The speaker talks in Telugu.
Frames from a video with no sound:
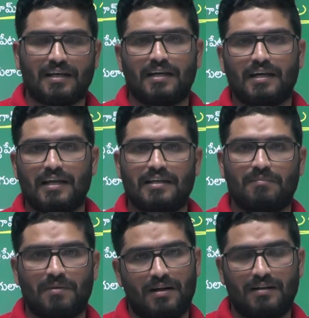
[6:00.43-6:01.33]
చాకలి
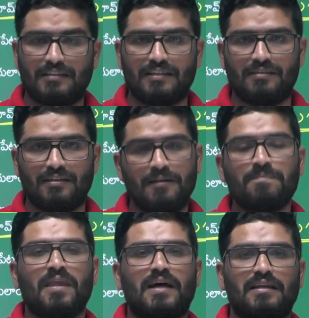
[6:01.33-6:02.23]
ఐలమ్మ నడడం జరుగుతుంది
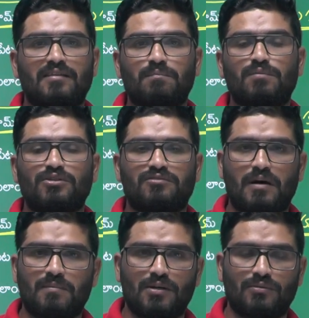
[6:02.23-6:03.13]
అదేవిధంగా
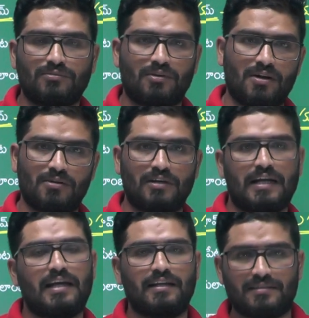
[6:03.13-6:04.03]
భూస్వాములకు దొరలకు
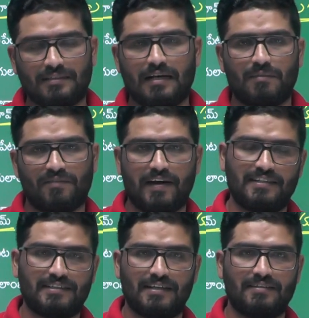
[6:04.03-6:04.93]
అగెనిస్ట్గా ఆమె
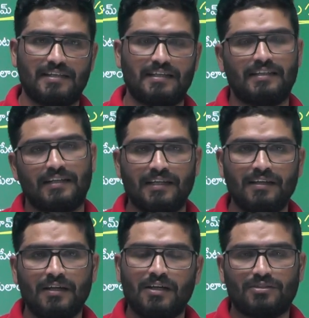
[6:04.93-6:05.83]
ఫైట్ చేయడం జరిగిందండి
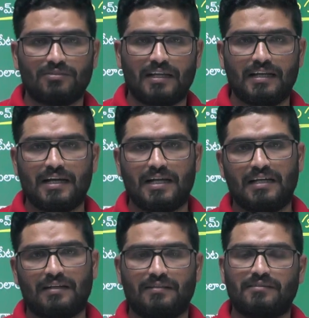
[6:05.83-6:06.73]
సో తెలంగాణ
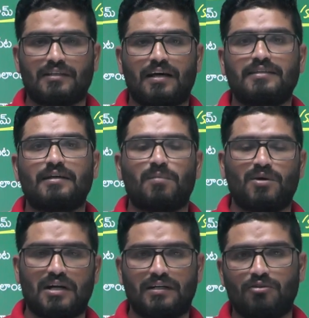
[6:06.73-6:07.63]
సాయుధ
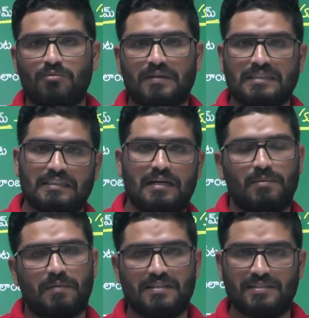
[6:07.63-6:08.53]
పోరాటంలో భాగంగా
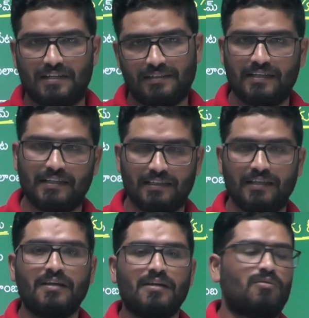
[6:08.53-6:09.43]
ఆమె పనిచేయడం జరిగింది
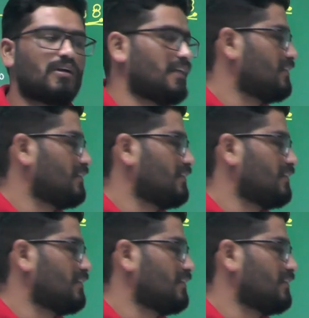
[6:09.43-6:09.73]
ఓకేనా